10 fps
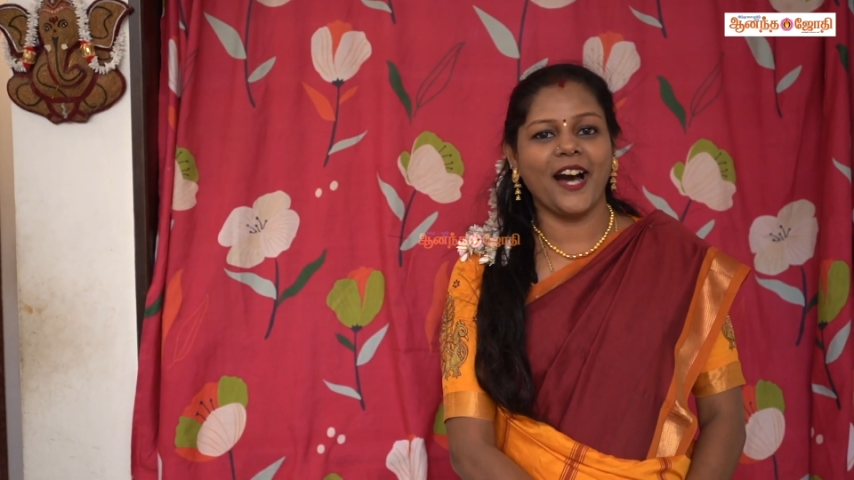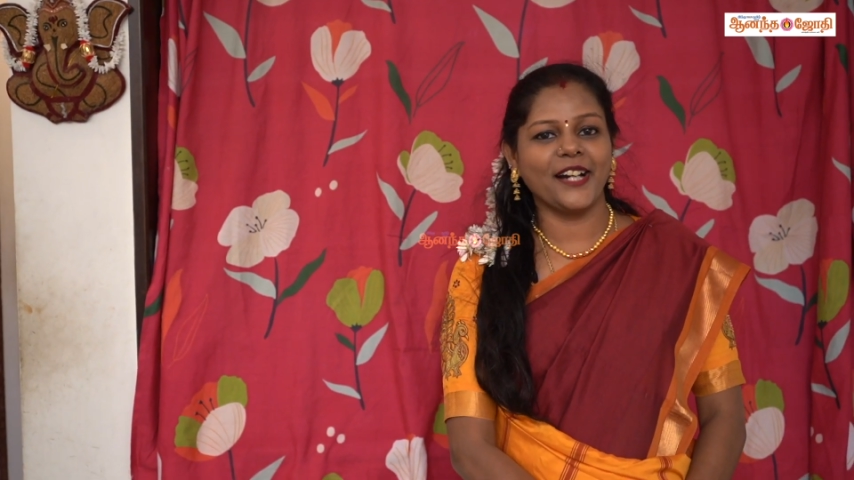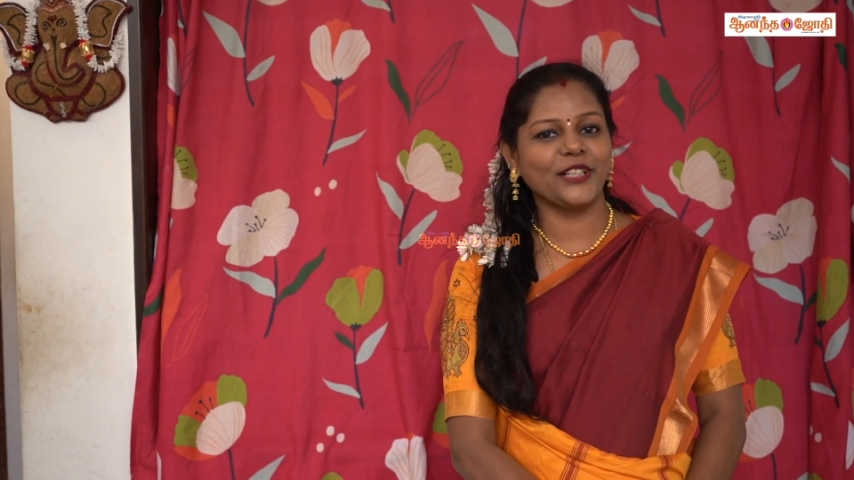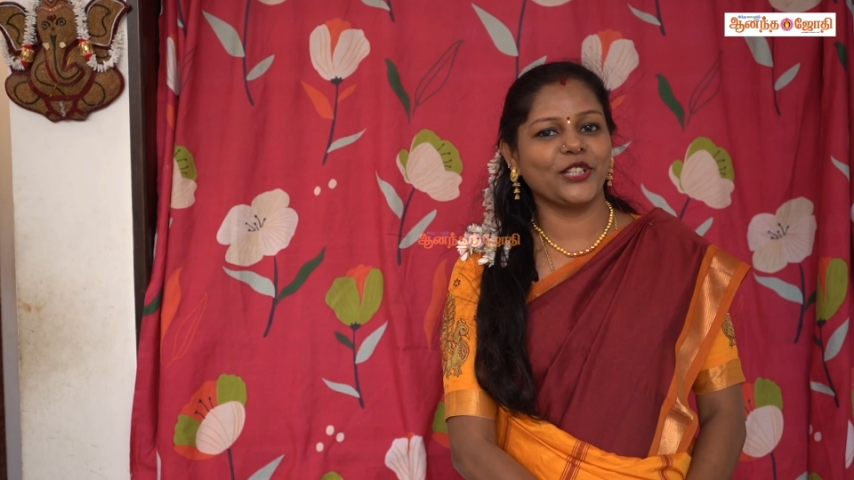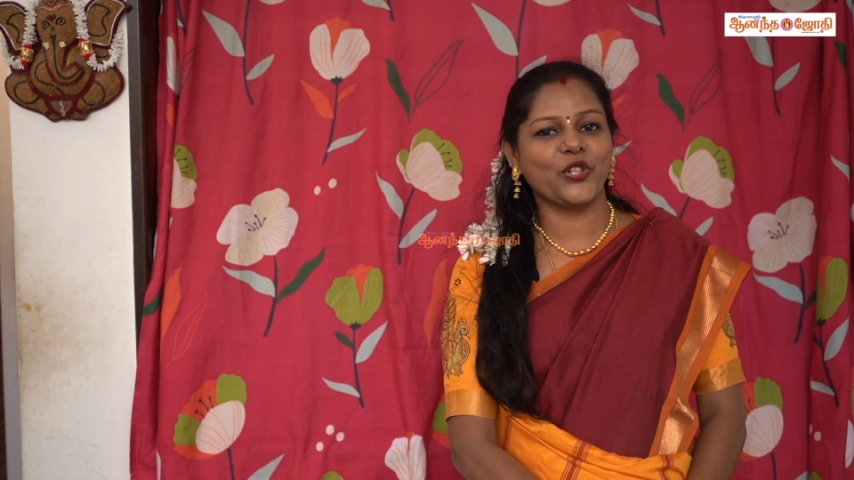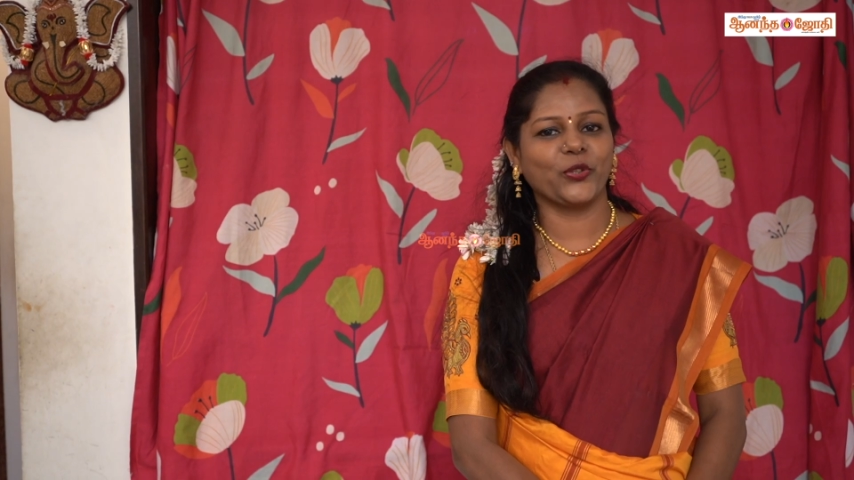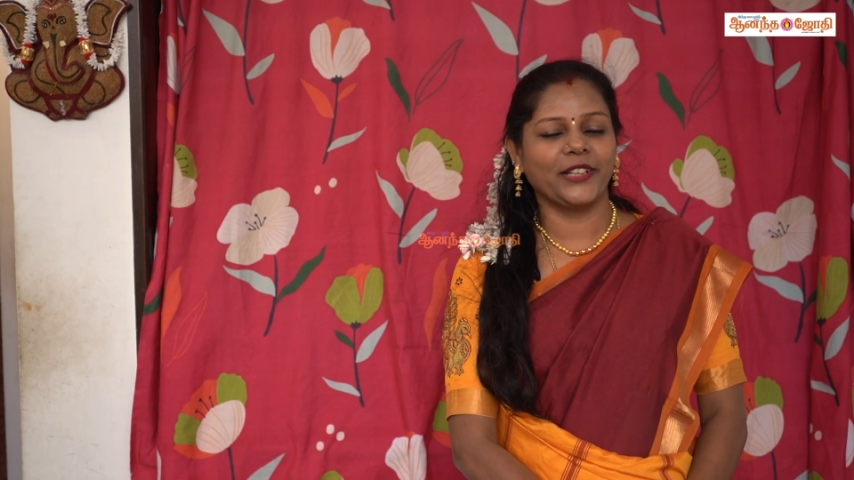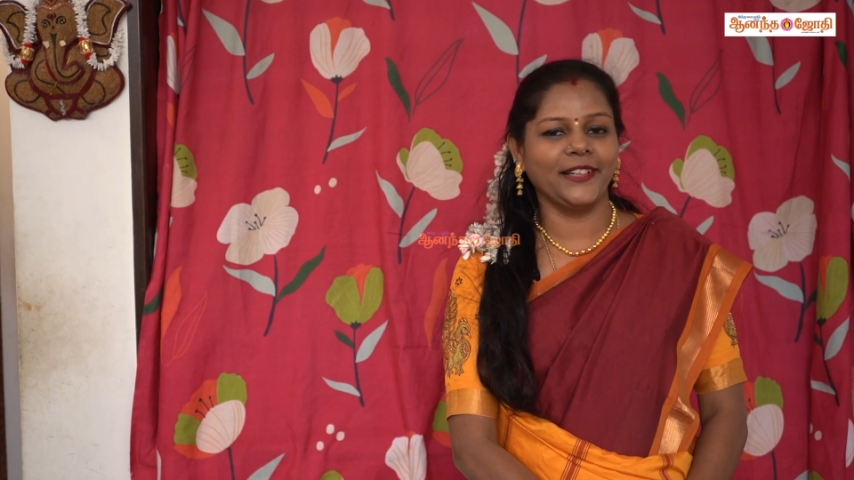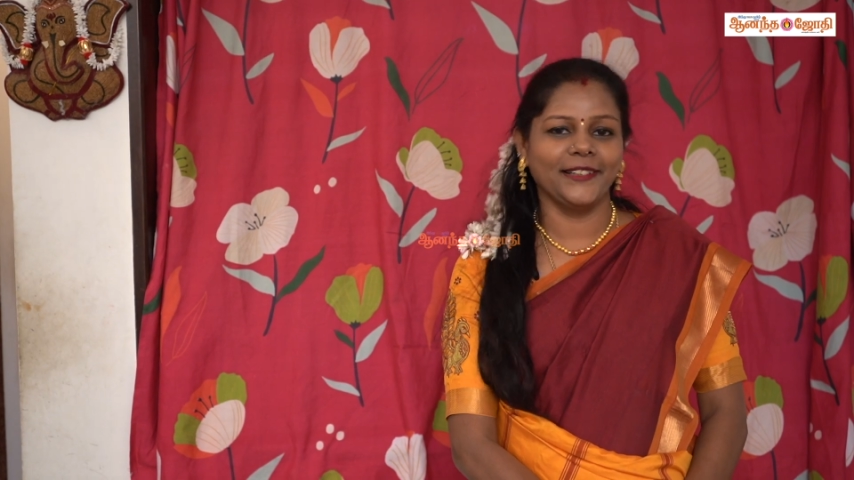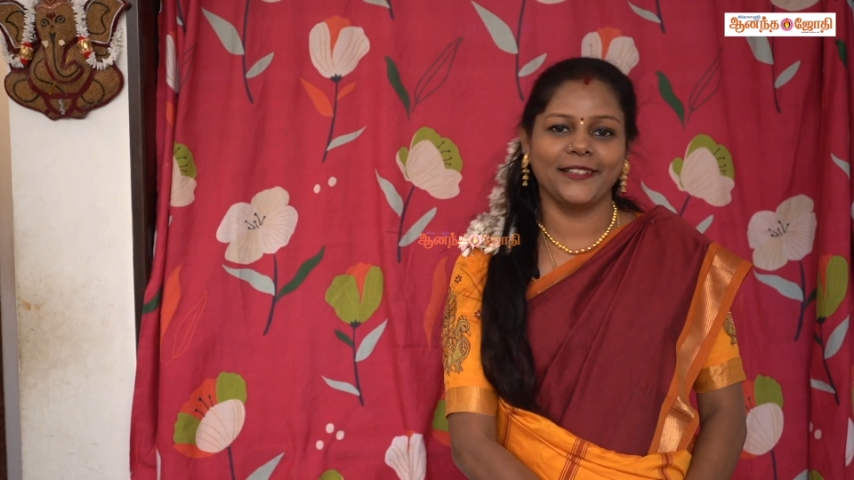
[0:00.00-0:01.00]
ஆனந்த
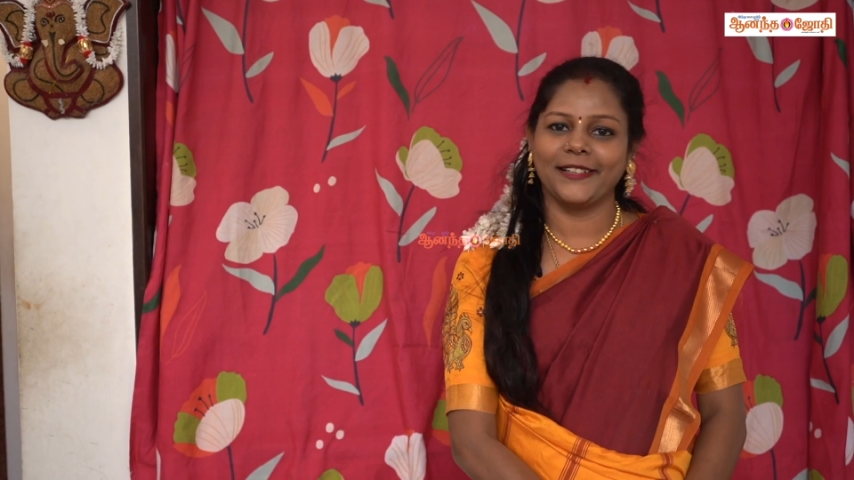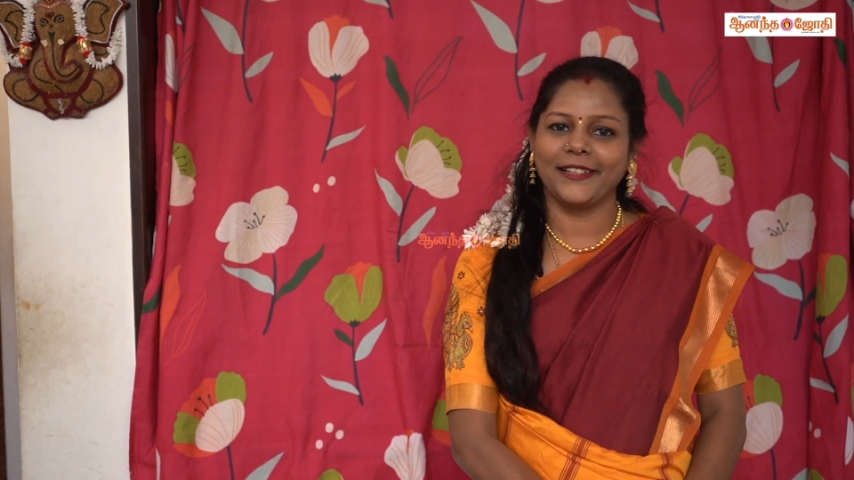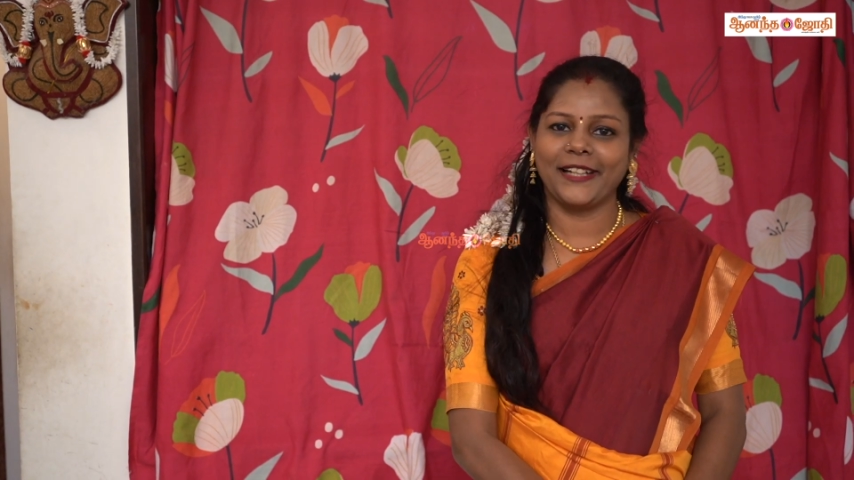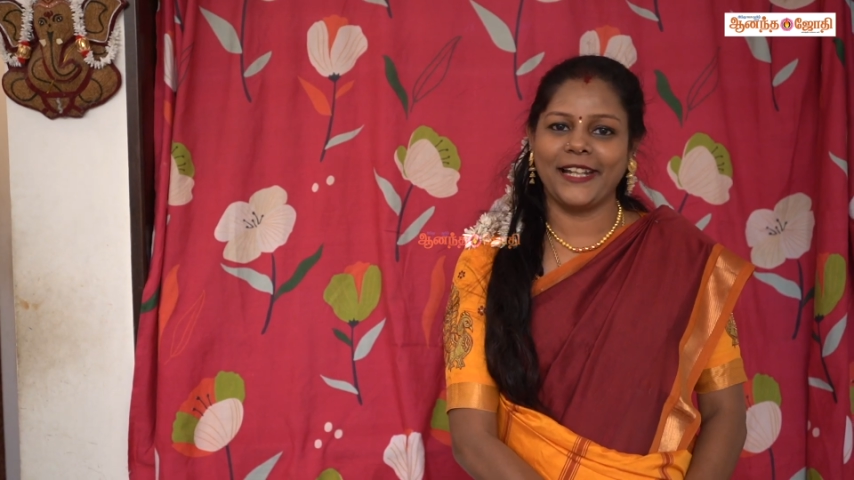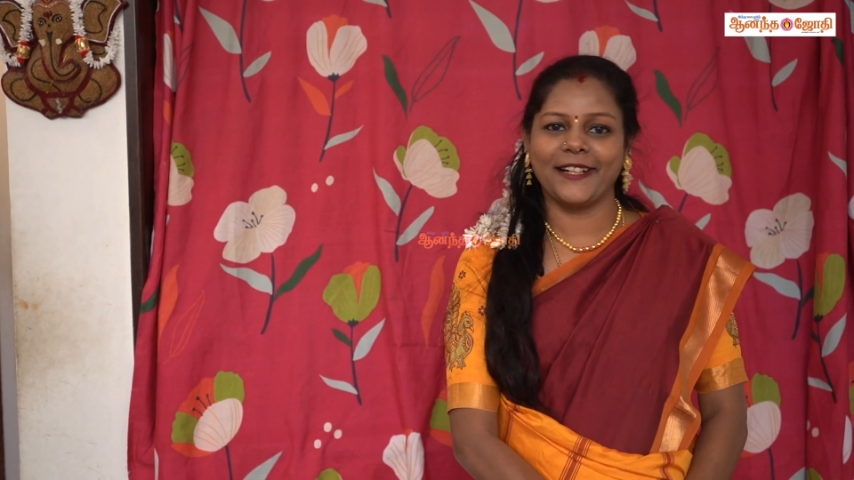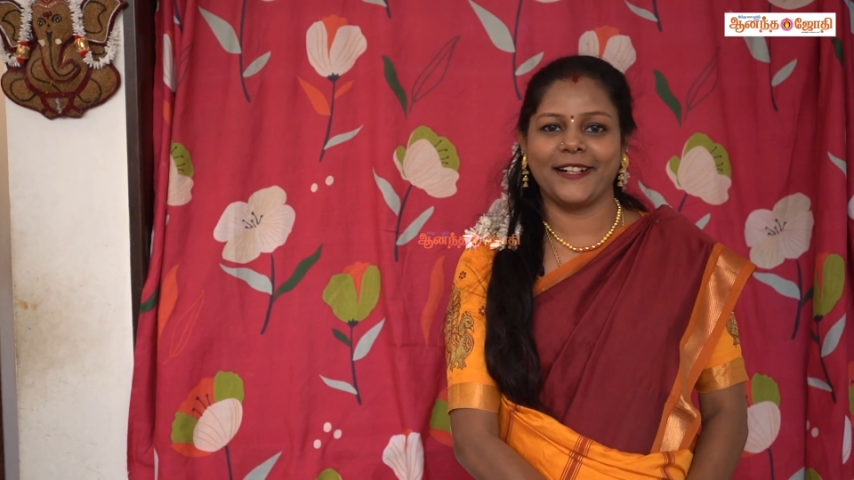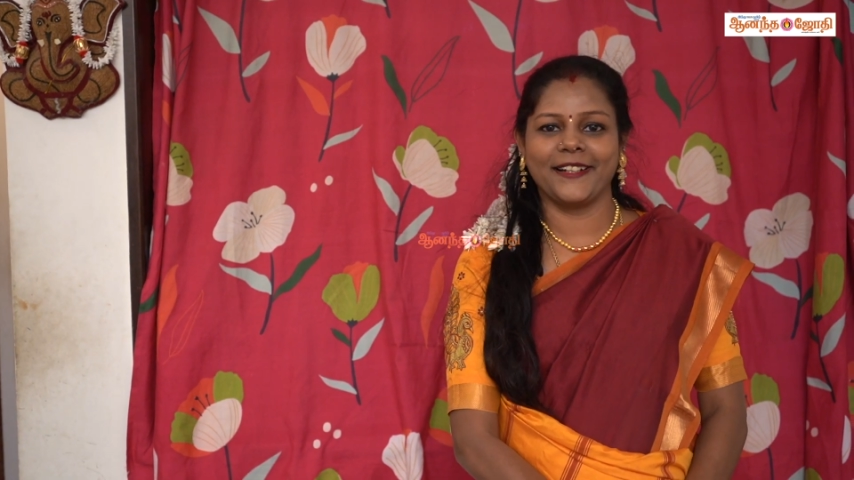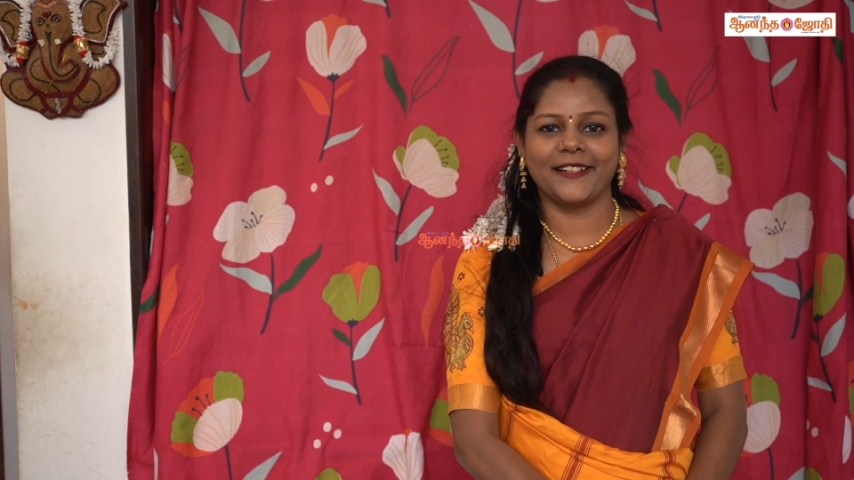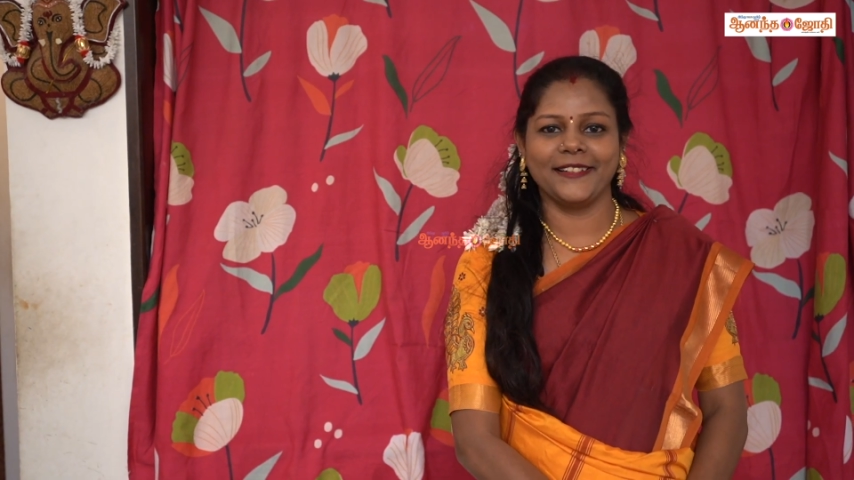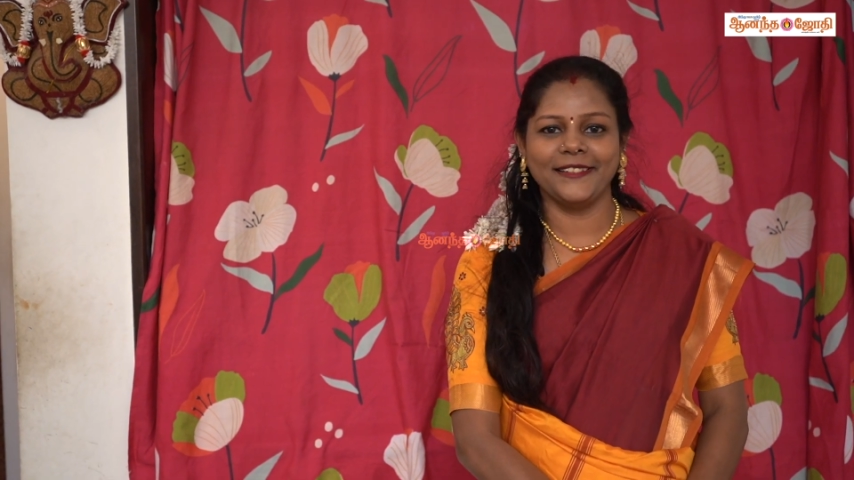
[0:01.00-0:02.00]
ஜோதி
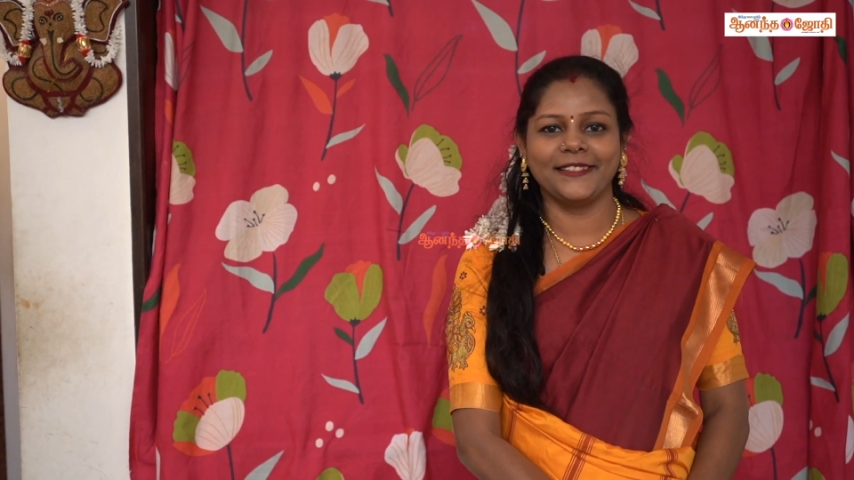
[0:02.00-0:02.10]
நேயர்களுக்கு